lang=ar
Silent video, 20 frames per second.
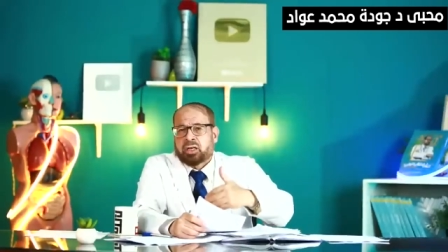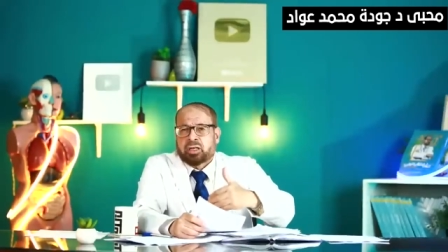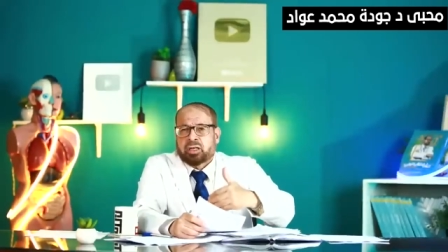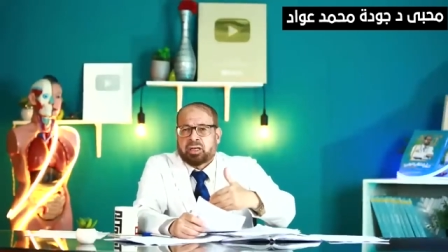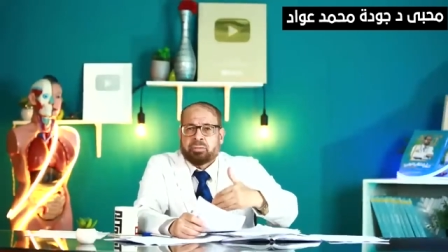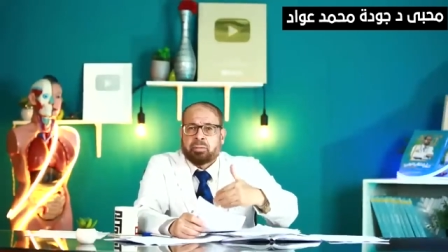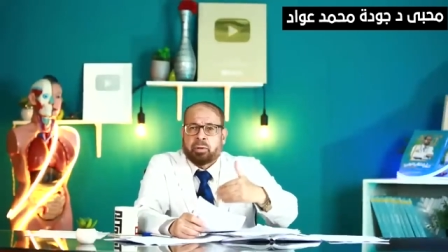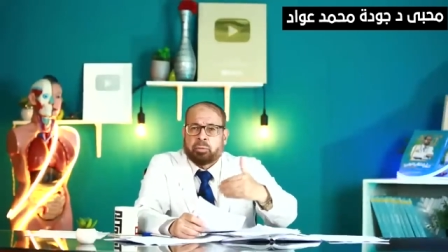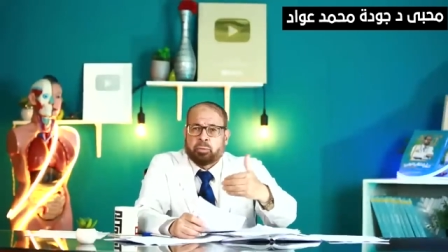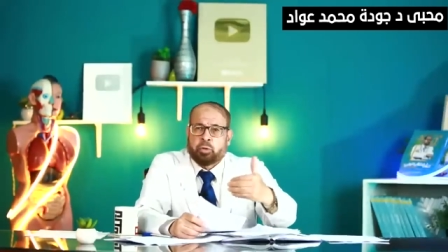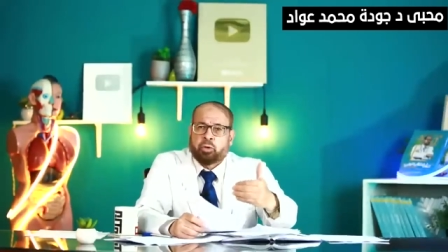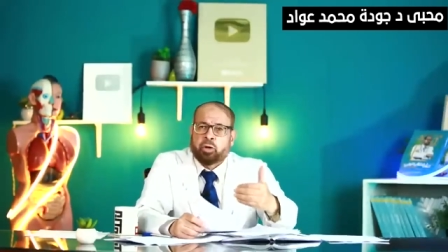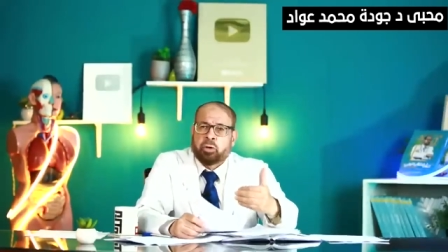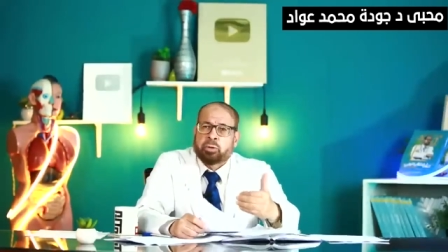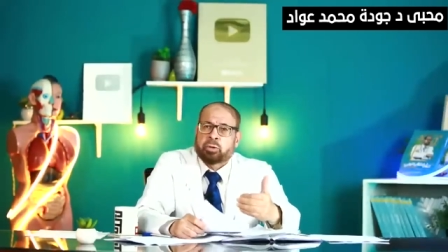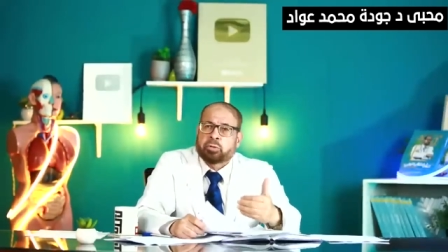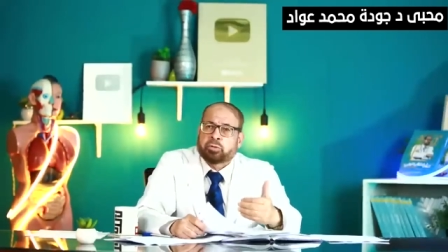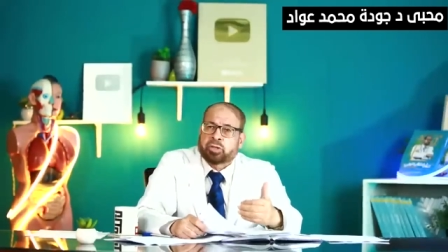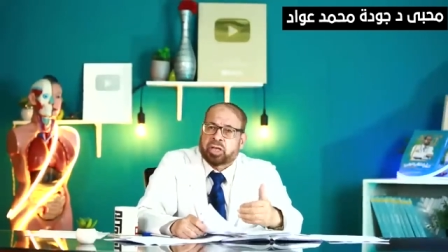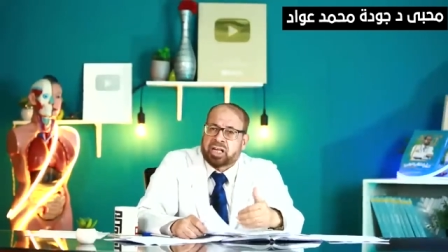لم يبلغوا الحلم
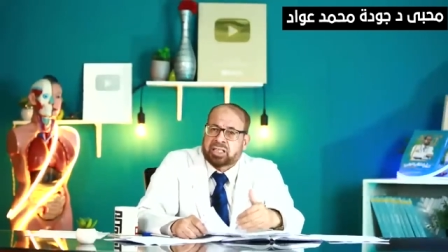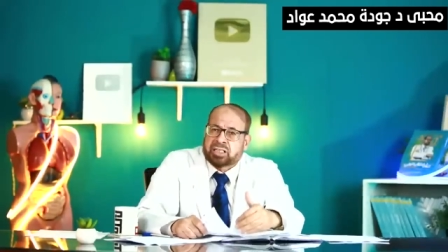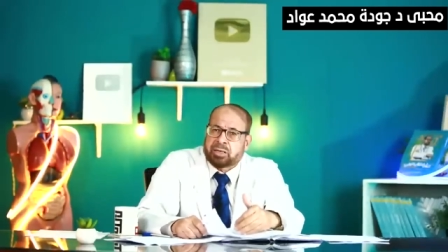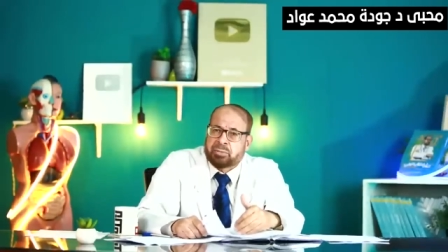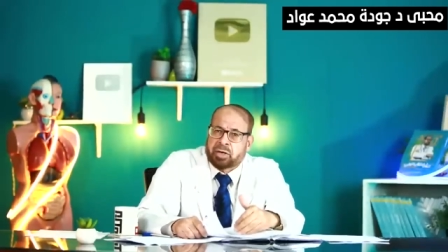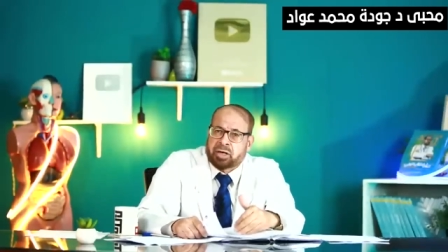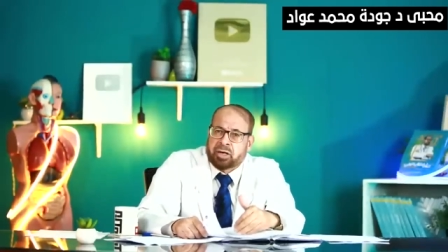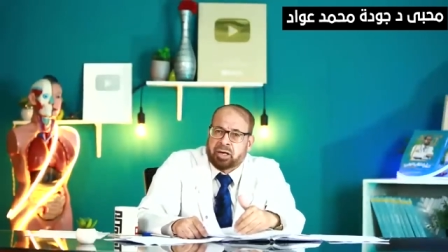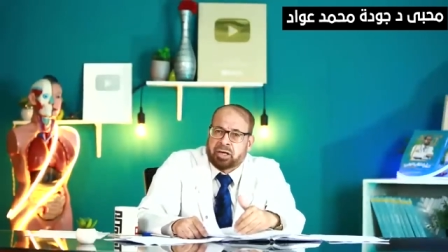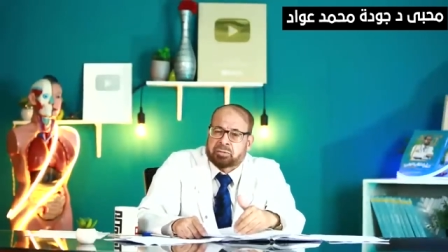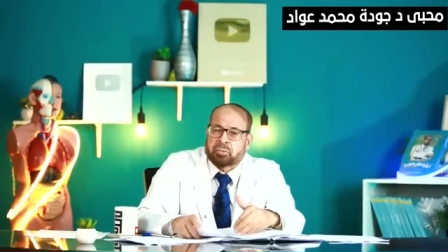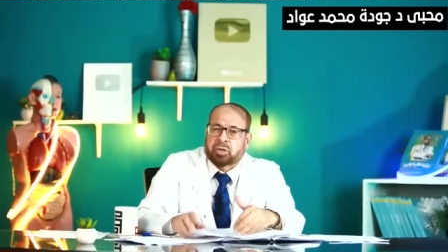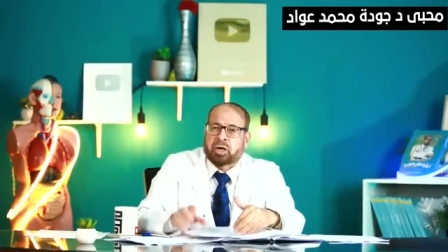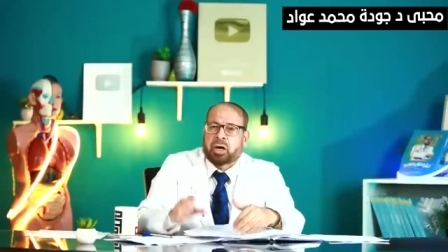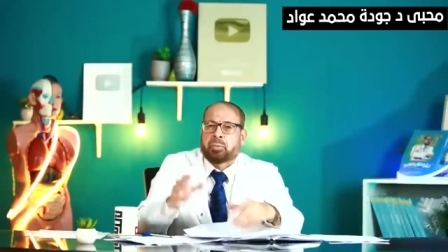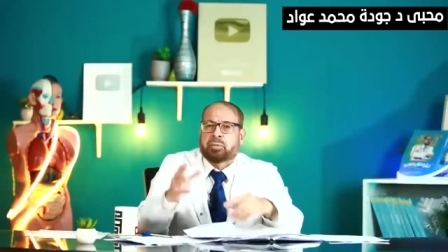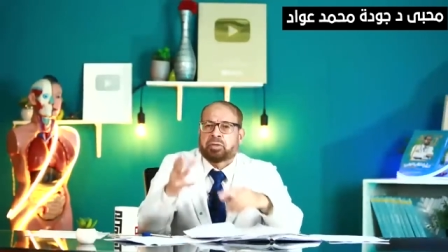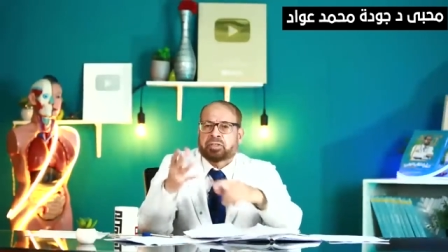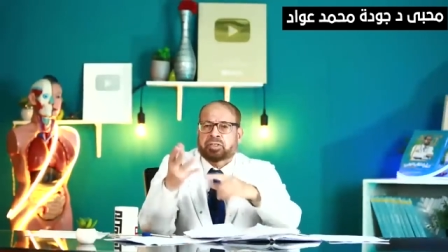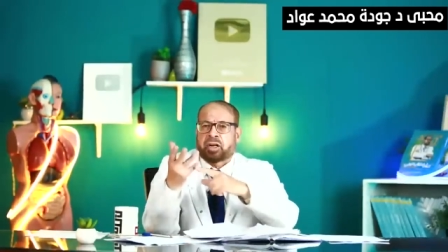منكم ثلاث مرات من
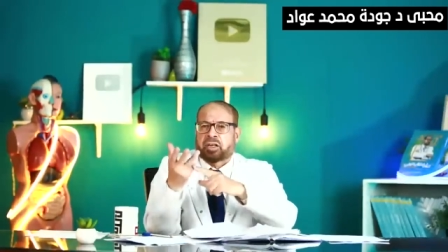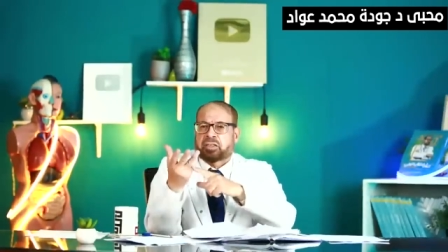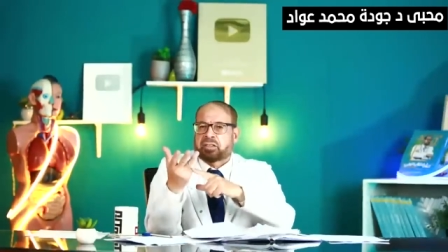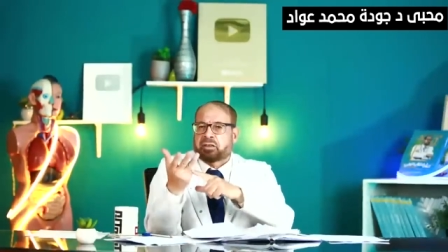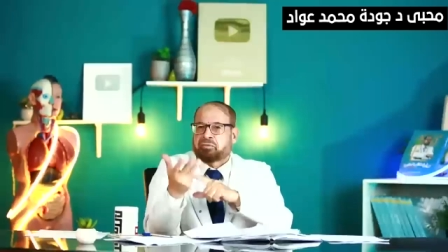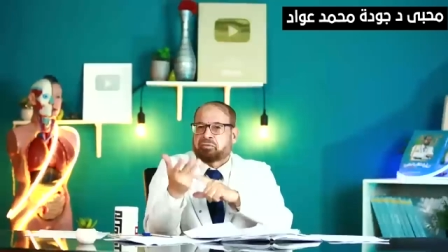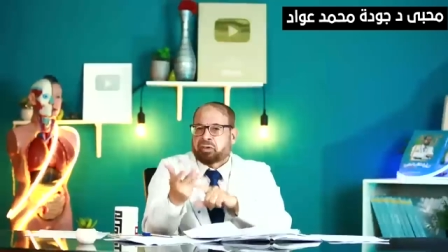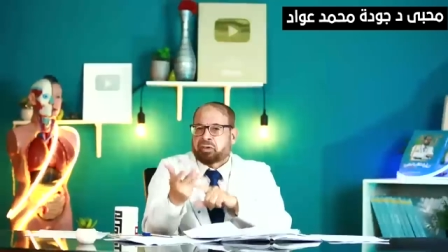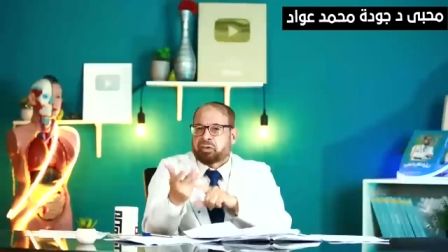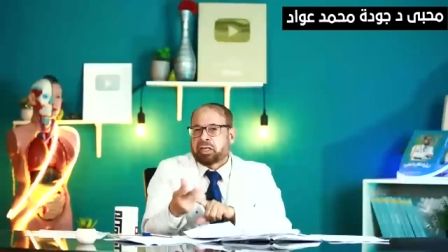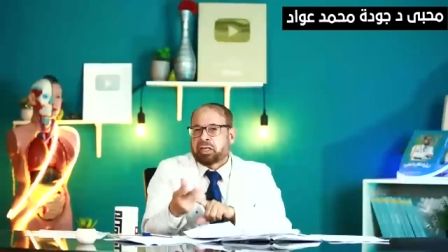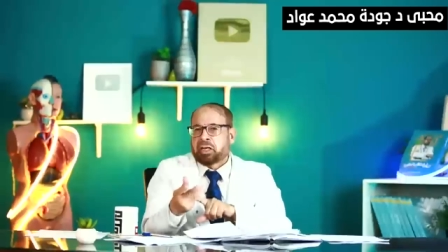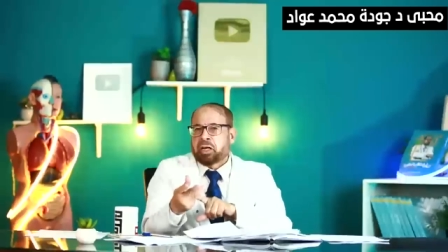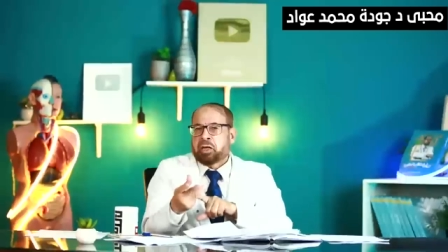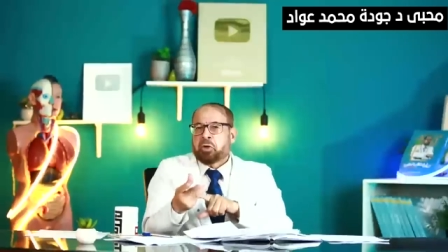قبل صلاه الفجر